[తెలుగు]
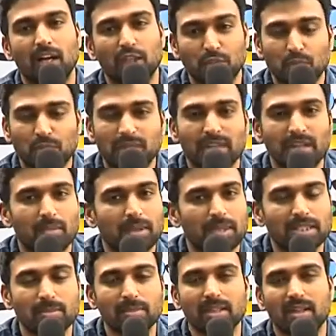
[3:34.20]
అశోక్ దగ్గర
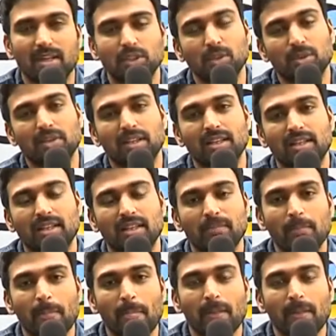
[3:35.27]
పిల్ల జమీందార్ అశోక్ గారి దగ్గర